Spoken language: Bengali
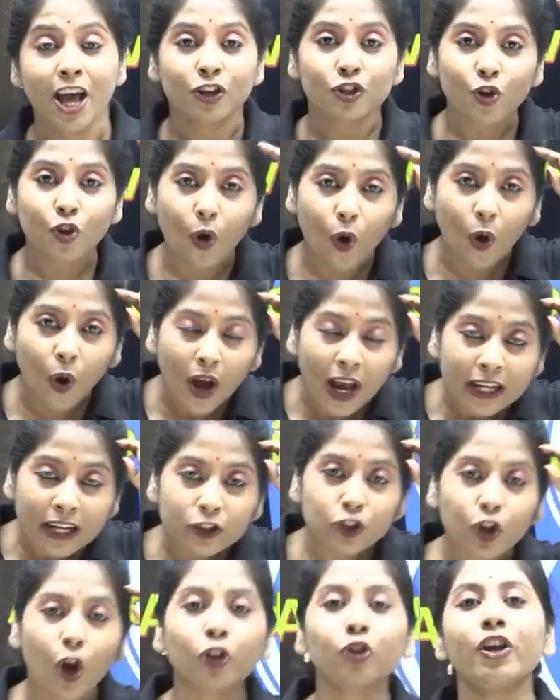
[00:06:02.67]
সো
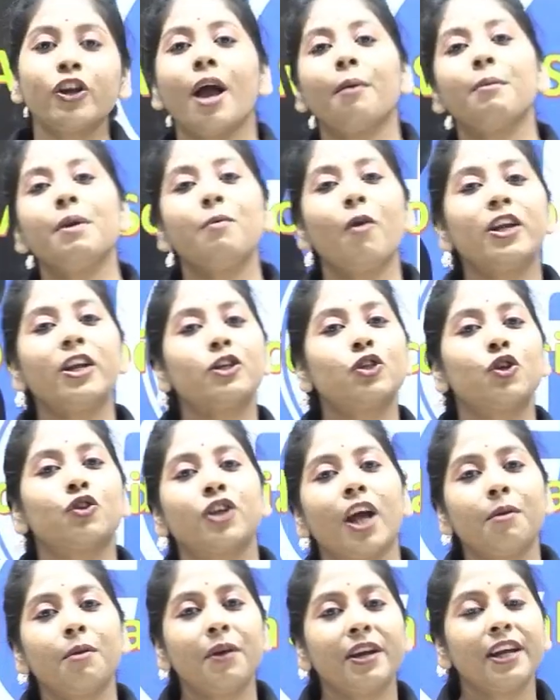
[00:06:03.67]
যতই আমি বলি
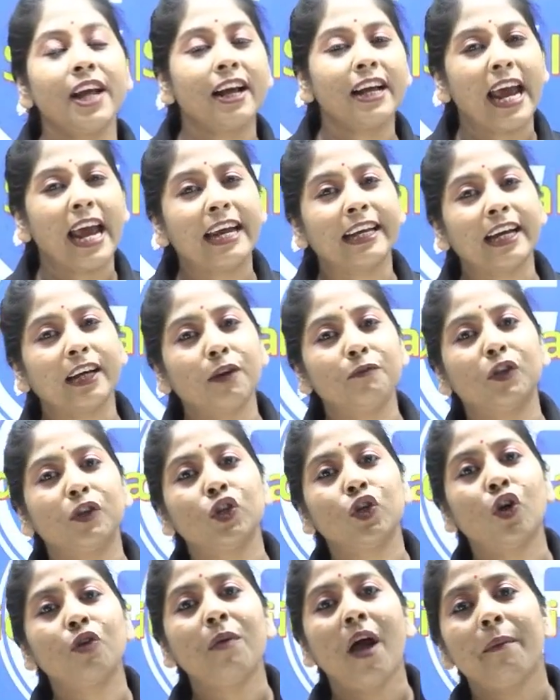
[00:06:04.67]
সোশ্যাল মিডিয়ায় এইটা একটা
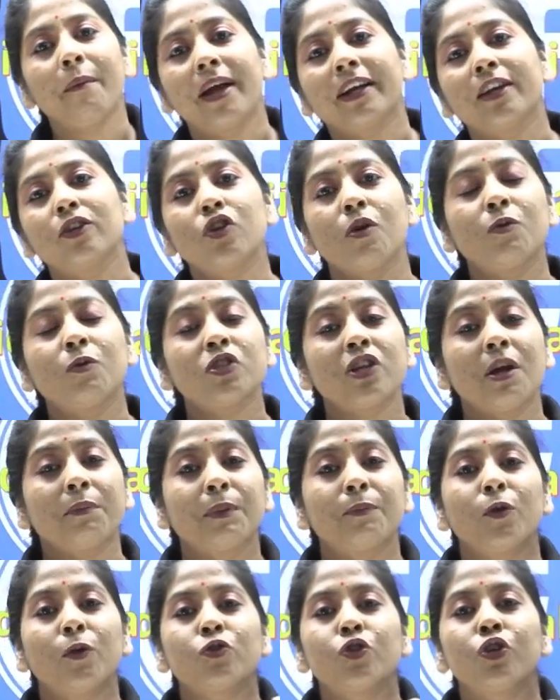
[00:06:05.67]
ভীষণভাবে একটা সমস্যা আমরা
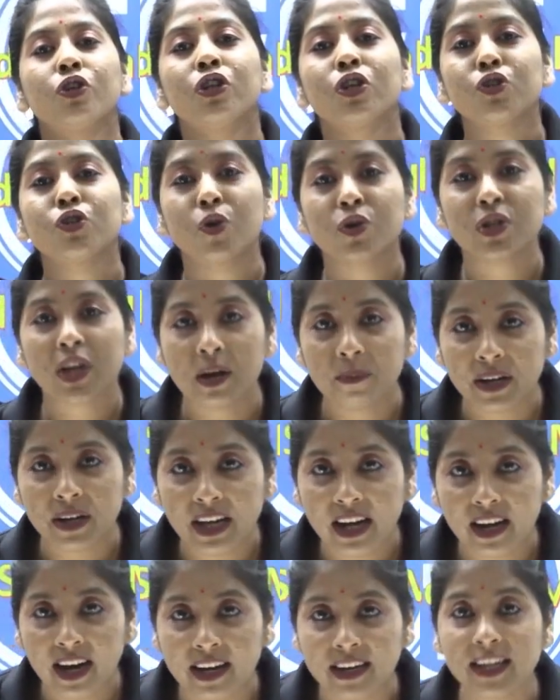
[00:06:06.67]
প্রচণ্ড সোশ্যাল মিডিয়া
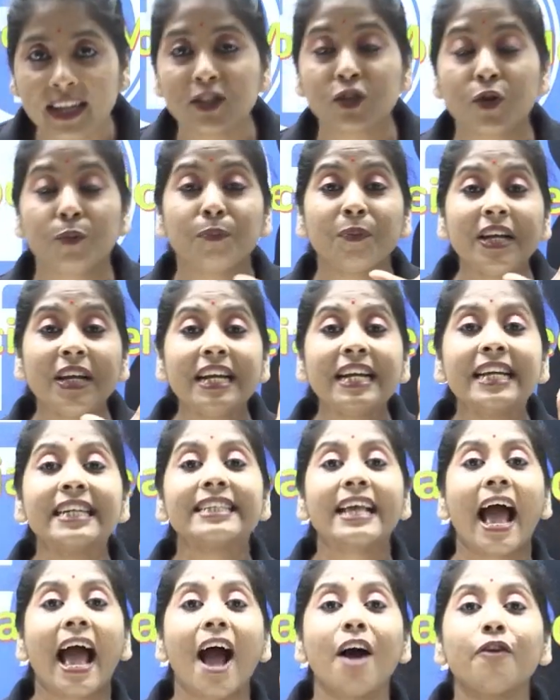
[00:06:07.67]
ঘাটি সো প্লিজ
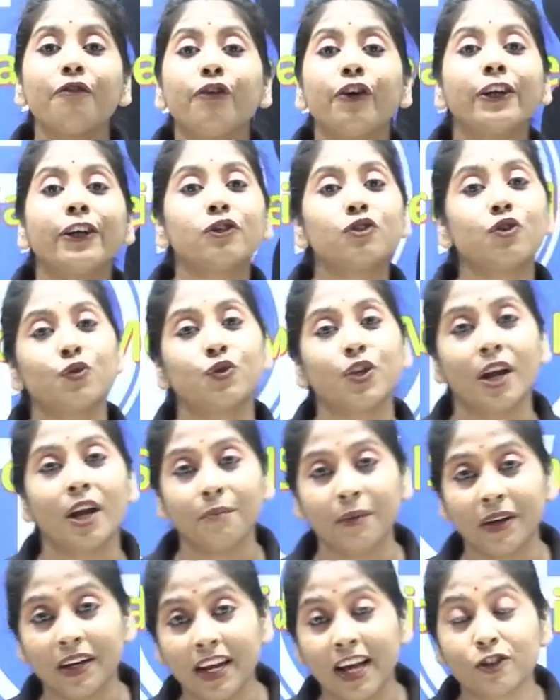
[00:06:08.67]
অ্যাভয়েড সোশ্যাল
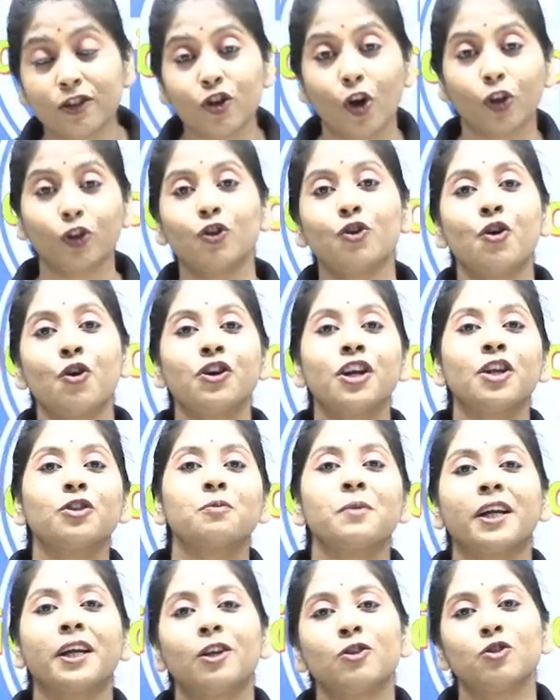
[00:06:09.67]
মিডিয়া যতক্ষণ না তুমি
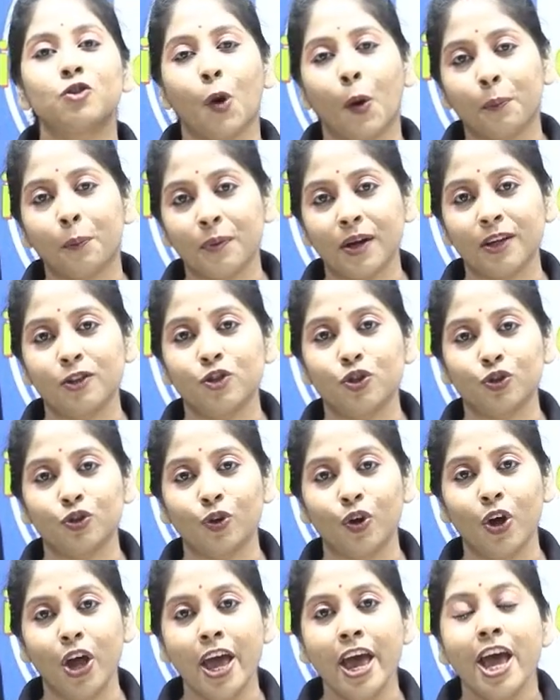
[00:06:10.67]
একটা জব পাচ্ছ
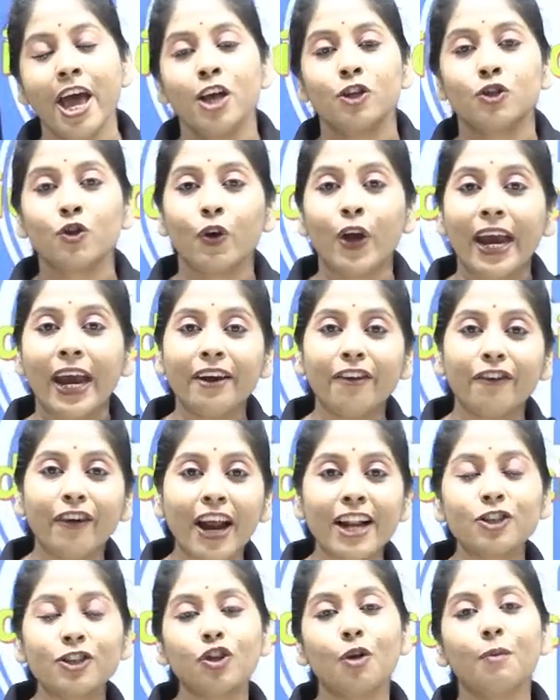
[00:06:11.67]
সো এই
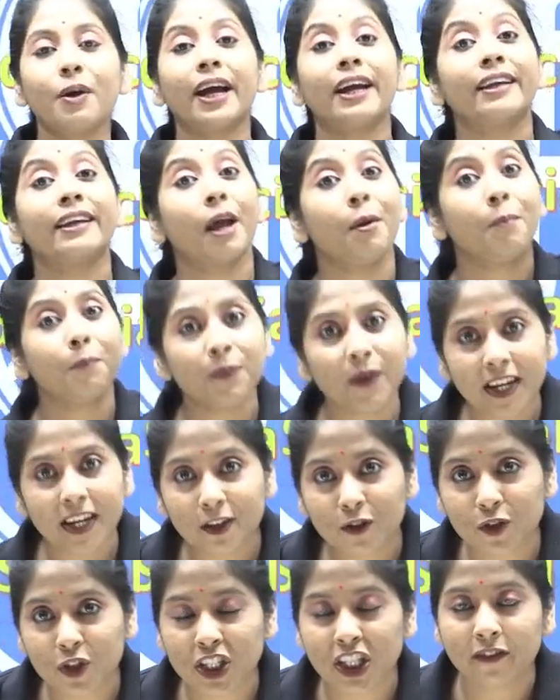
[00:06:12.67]
রিলস তোমাকে টেম্পোরারি
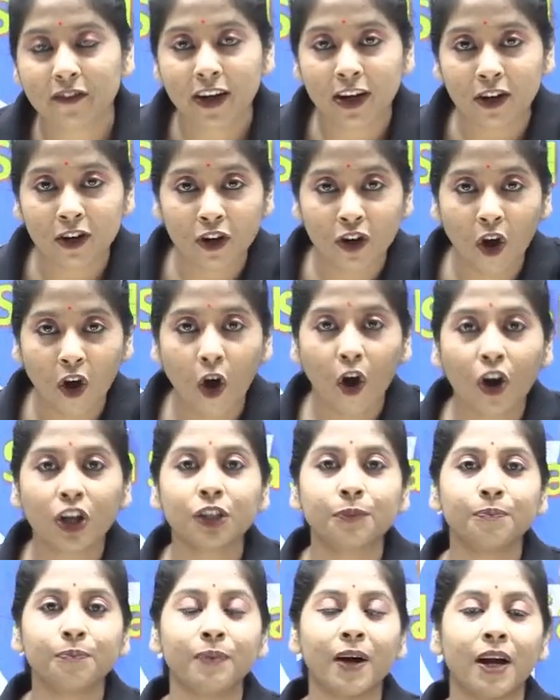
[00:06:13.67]
খুশি দেবে নট
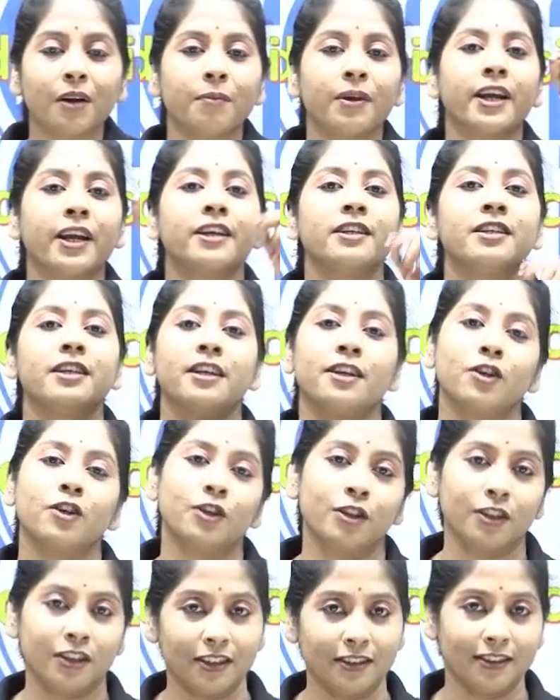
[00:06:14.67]
পারমানেন্ট
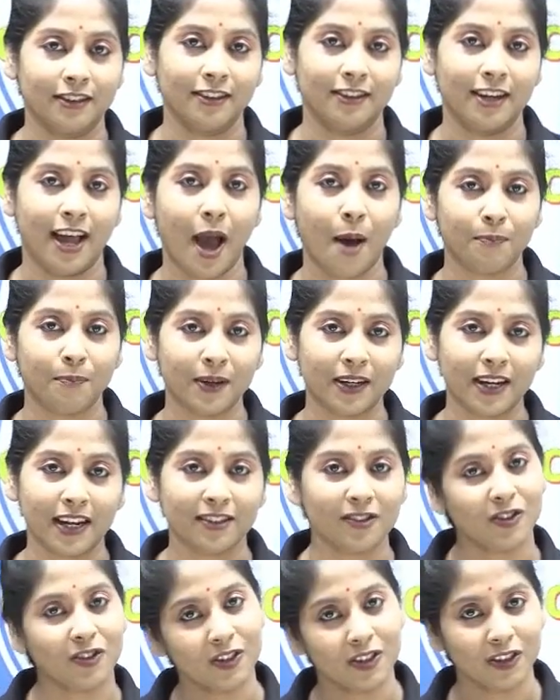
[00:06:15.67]
হ্যাপিনেস
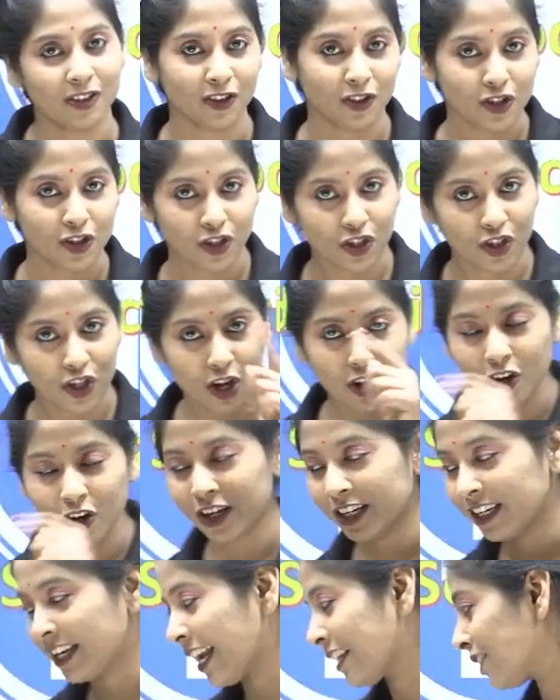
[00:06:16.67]
চলো
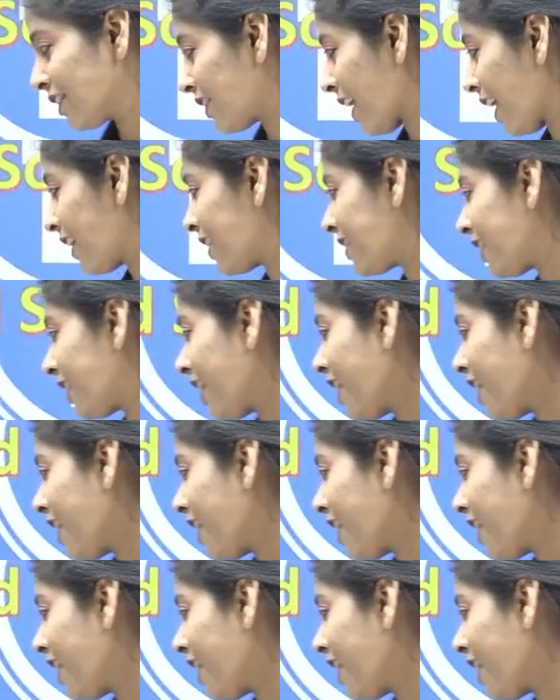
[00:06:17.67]
নেক্সট স্ট্র্যাটেজি